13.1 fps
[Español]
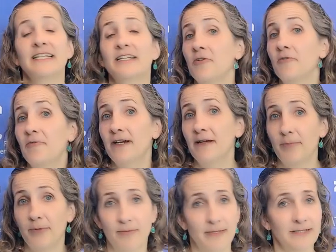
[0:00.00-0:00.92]
Si no
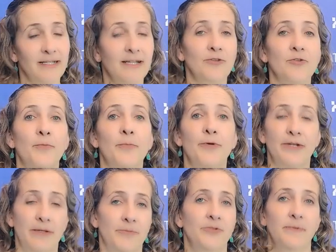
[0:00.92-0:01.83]
fuera por Vesta, no
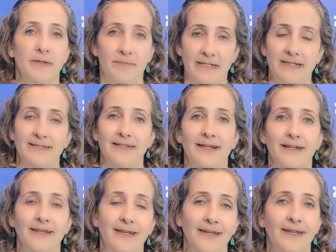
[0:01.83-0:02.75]
podríamos permanecer
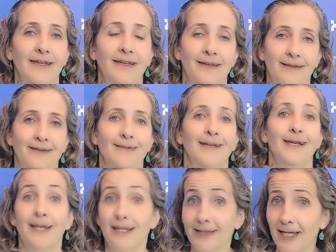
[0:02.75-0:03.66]
aquí en
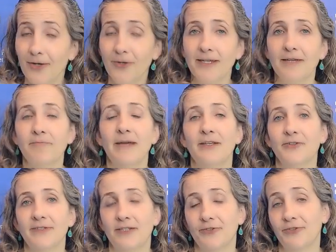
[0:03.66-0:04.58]
Querétaro y en
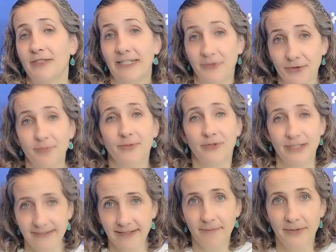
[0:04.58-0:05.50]
varios de, los, de sus
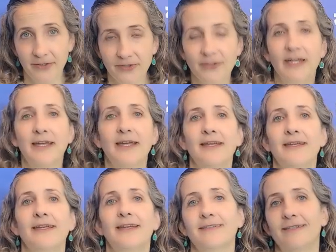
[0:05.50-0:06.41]
municipios,
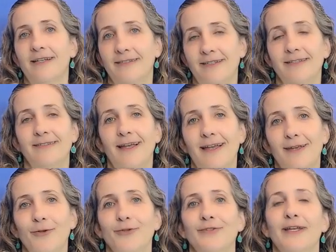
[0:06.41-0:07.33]
y es gracias a
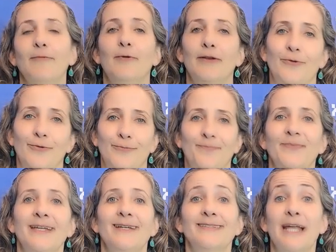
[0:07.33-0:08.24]
ellos que, bueno,
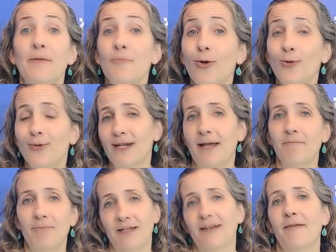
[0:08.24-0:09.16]
se
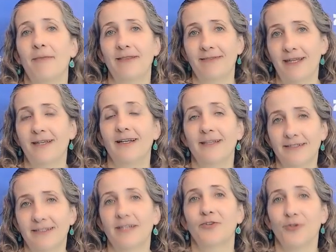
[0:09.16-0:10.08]
involucran plenamente en el
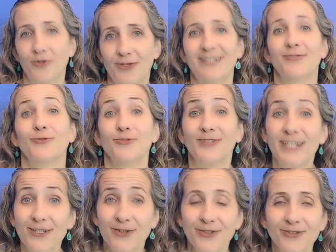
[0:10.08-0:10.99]
desarrollo de sus
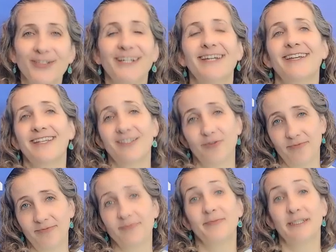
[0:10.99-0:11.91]
niños y de
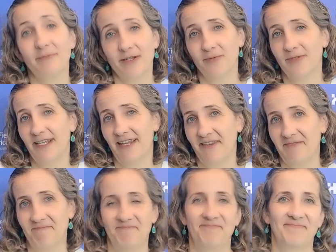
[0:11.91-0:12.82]
su misma comunidad. Así